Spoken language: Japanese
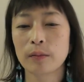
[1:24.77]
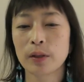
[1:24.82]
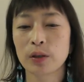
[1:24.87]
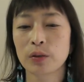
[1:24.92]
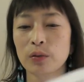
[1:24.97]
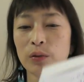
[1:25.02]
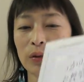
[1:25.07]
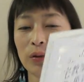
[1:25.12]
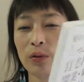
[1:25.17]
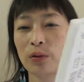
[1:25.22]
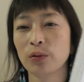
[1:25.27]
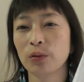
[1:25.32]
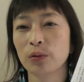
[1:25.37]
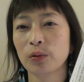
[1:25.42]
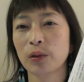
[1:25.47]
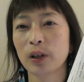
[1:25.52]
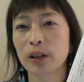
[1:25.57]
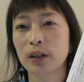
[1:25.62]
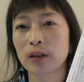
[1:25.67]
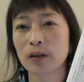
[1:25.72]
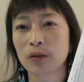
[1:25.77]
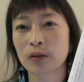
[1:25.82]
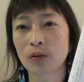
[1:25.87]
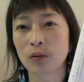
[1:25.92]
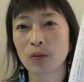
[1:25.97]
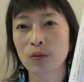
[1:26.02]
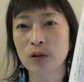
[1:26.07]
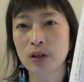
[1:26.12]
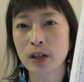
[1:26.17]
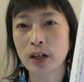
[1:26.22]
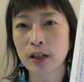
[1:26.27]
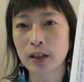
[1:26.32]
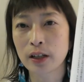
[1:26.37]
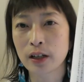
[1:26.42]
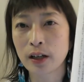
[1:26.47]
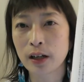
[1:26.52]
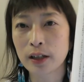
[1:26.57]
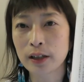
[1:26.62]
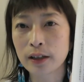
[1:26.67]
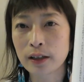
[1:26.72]
まどういうことかっていうとこちら
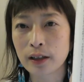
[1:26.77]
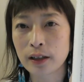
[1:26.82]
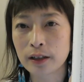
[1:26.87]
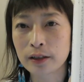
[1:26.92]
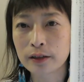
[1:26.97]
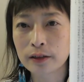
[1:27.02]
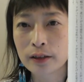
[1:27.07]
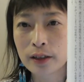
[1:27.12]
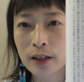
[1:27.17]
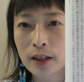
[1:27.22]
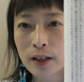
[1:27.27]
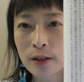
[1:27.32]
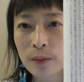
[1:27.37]
に書いてある「